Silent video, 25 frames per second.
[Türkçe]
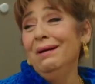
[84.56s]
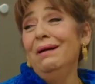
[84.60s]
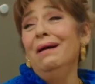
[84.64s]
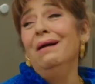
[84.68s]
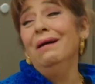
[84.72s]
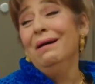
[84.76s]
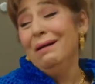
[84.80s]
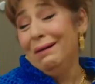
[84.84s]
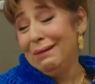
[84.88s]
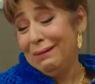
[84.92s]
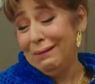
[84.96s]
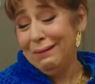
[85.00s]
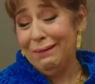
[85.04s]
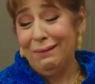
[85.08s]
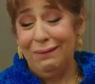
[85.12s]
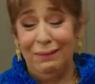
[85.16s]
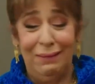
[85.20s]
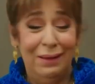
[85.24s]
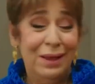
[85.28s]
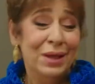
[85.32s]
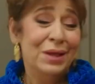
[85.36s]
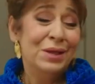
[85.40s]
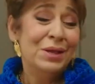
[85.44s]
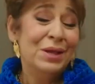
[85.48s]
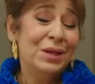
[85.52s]
Ah.
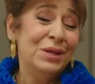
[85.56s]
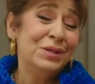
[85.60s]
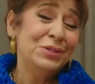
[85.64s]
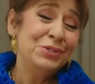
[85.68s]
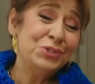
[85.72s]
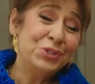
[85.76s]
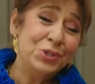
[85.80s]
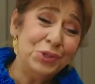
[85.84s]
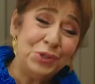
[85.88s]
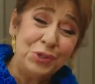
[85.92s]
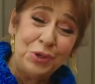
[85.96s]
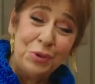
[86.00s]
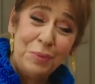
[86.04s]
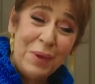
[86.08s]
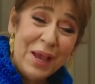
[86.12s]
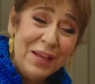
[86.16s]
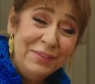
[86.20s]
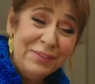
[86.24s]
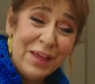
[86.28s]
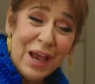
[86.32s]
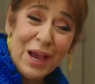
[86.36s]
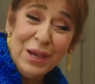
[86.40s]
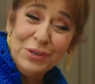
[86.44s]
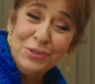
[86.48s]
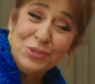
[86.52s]
Çünkü ben
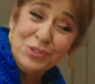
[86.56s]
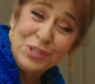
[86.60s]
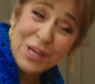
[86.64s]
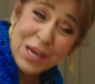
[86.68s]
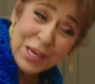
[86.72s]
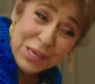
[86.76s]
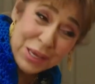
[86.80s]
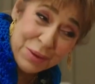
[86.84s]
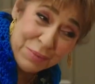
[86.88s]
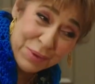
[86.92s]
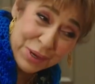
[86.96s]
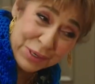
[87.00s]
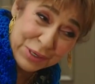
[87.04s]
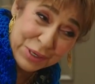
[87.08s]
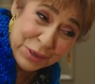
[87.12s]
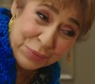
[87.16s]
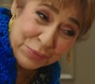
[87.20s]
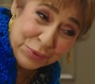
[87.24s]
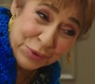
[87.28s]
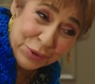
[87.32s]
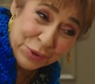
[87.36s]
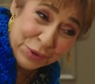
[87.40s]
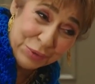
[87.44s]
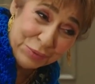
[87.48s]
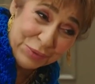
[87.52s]
daha güzel yemek
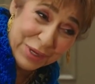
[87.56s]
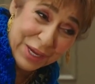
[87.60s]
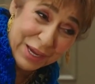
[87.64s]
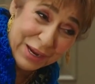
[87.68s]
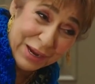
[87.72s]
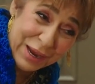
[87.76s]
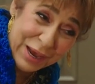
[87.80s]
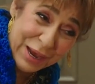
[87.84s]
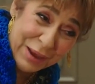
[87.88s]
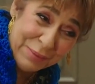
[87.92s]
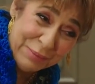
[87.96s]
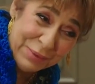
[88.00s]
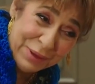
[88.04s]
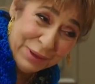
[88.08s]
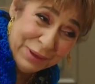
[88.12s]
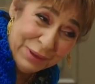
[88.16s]
yapıyorum Kerami.